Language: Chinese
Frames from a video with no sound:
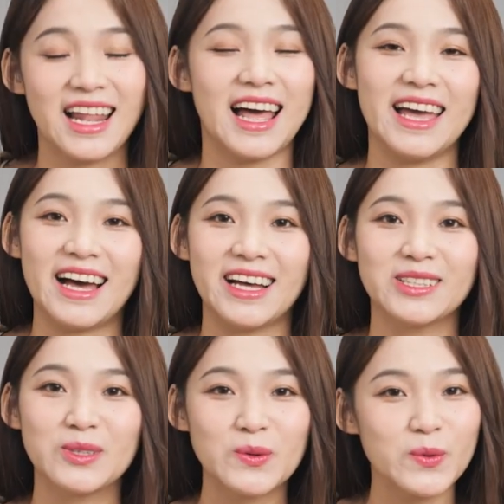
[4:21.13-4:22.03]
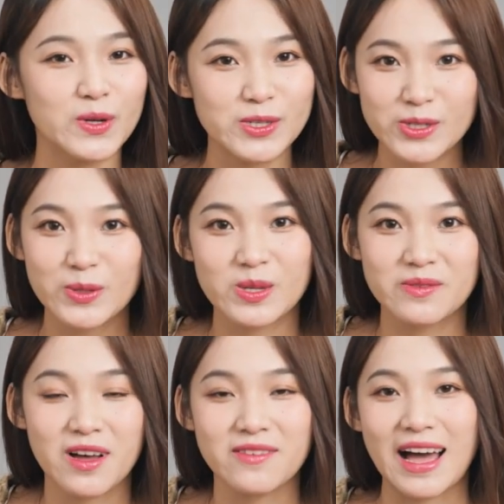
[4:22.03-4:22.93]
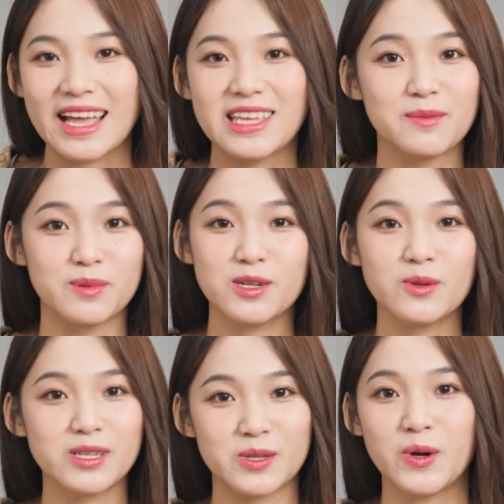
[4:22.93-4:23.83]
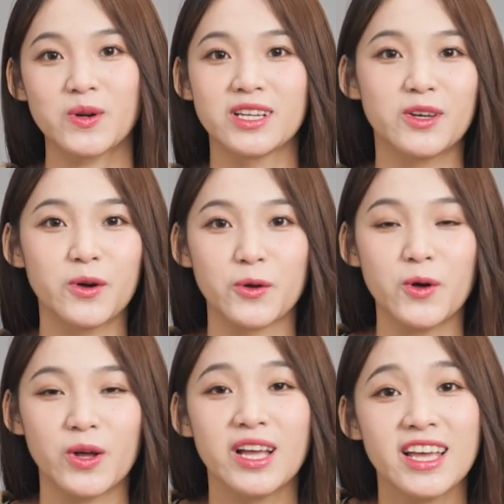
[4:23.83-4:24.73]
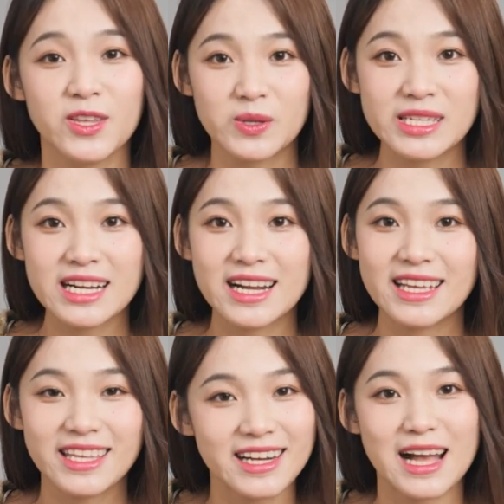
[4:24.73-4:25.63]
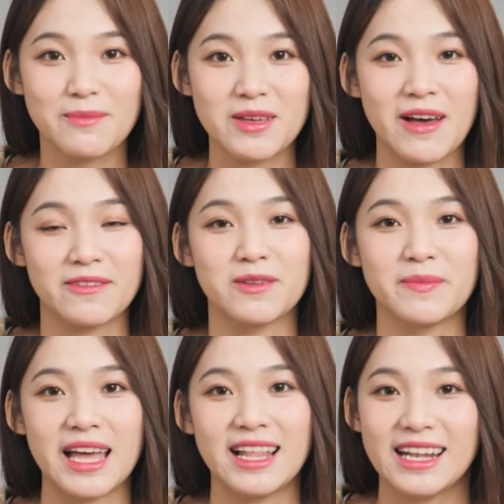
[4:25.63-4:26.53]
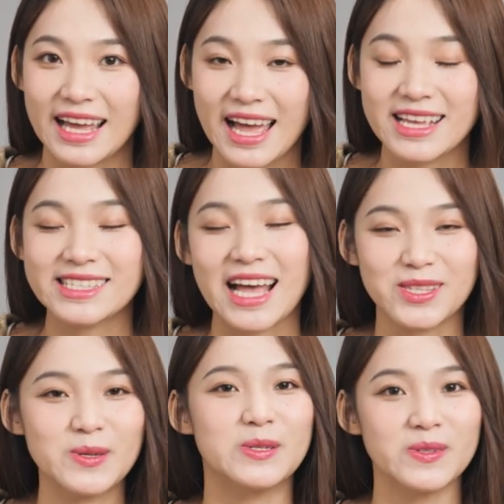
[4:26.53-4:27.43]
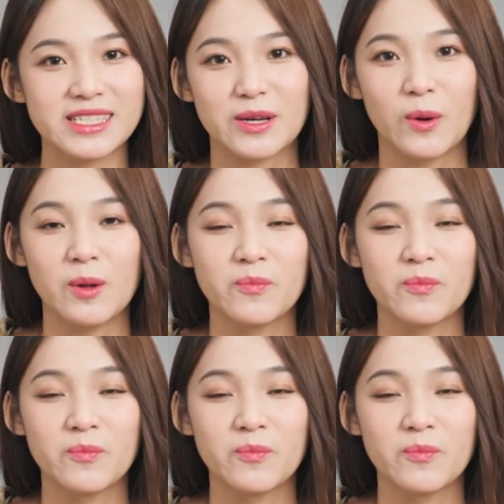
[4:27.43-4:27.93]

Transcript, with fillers: 看来呀，通过嗅觉方法也不是对所有人都有用，有些人依然没法分辨。来看一下最终结果，